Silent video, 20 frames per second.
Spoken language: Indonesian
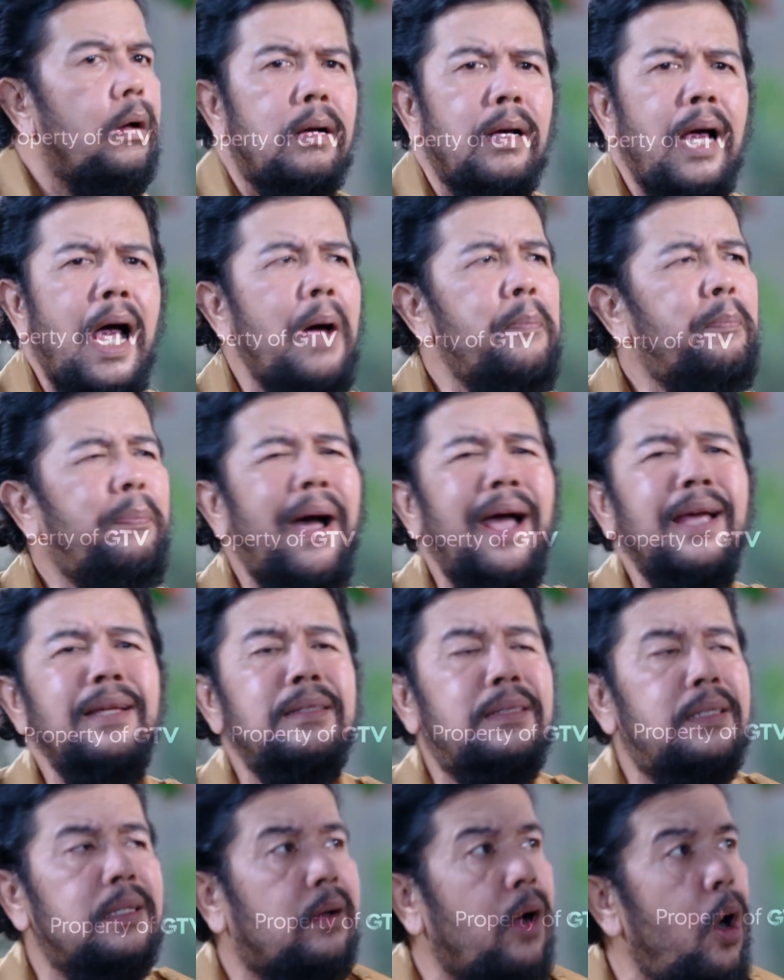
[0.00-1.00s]
Ngapain
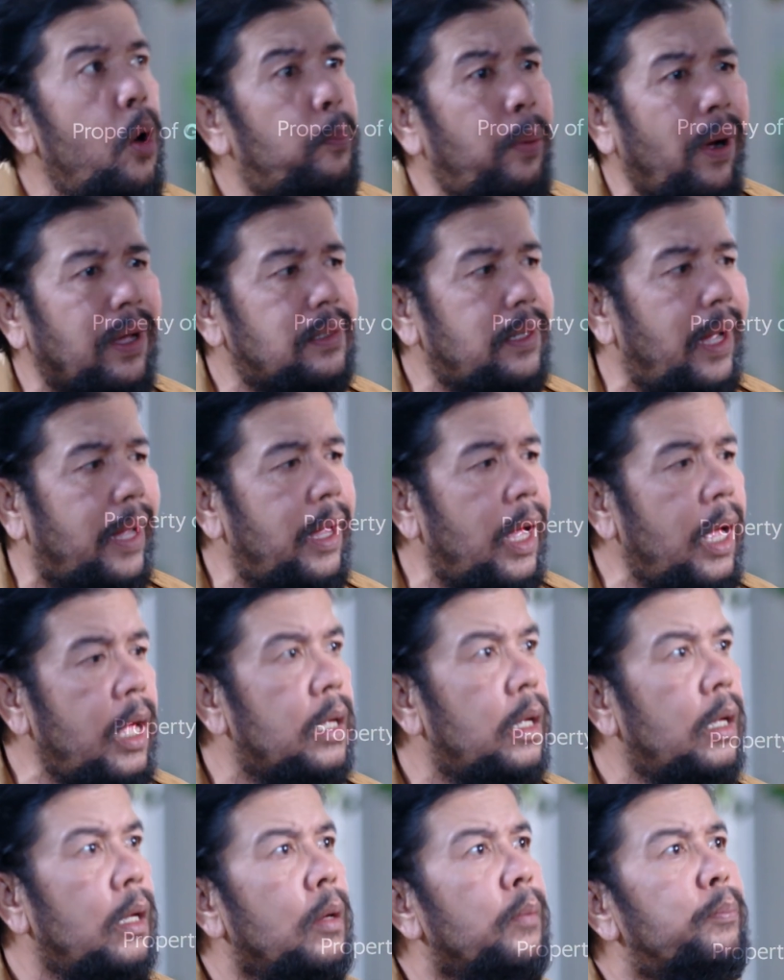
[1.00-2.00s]
sih kau Pak Jaya?
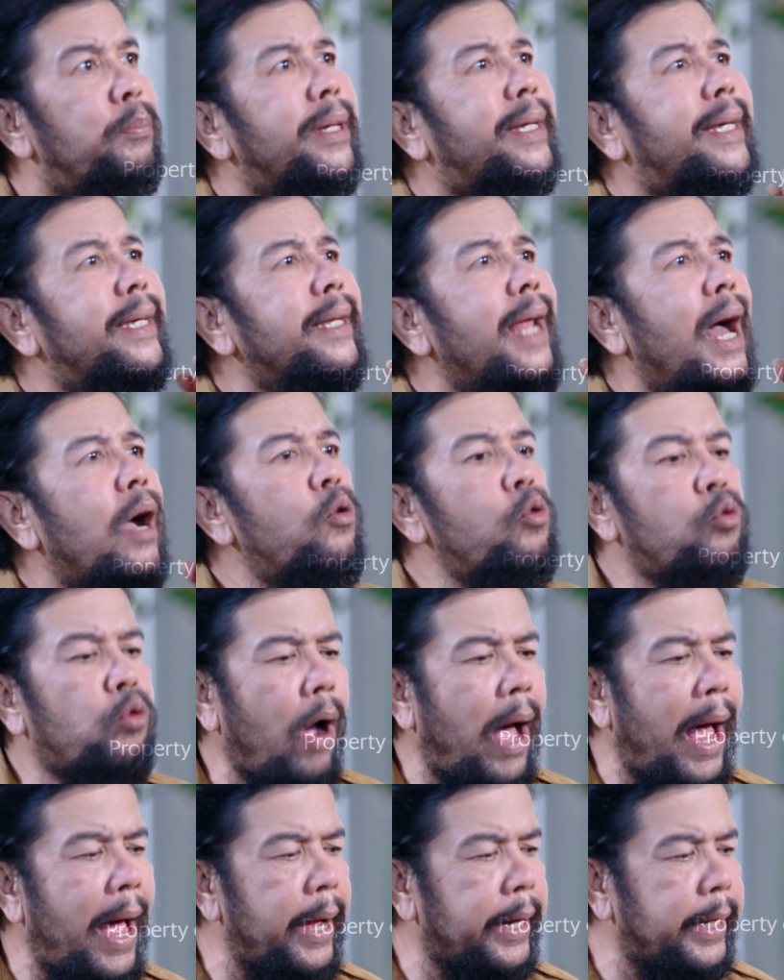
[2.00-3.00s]
Bikin aku
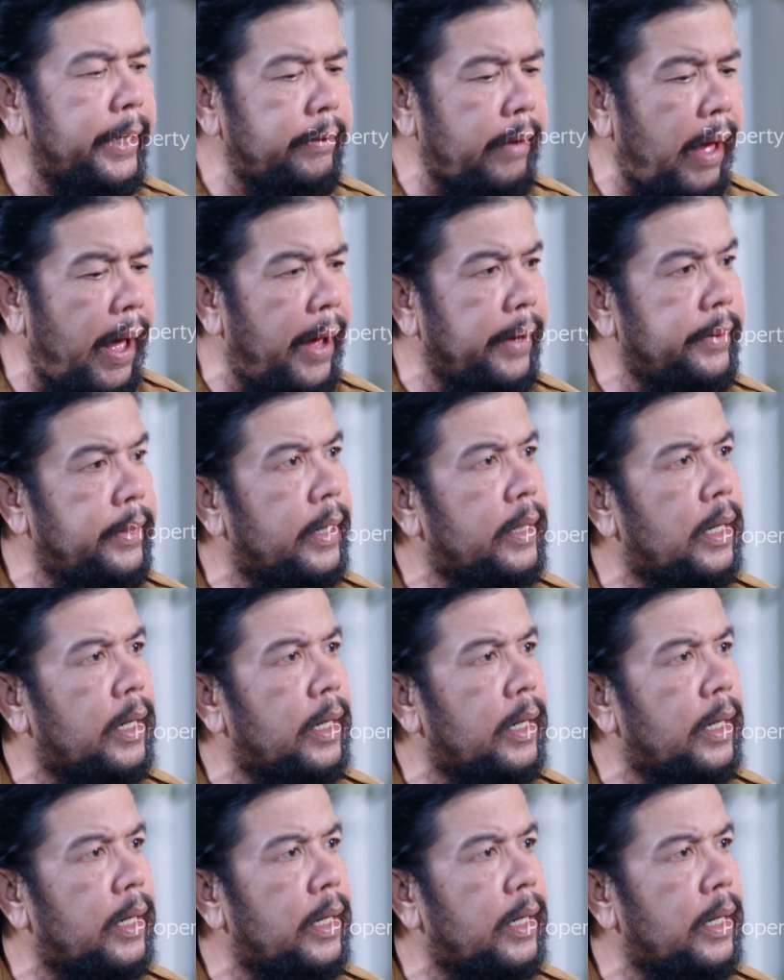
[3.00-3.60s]
kaget aja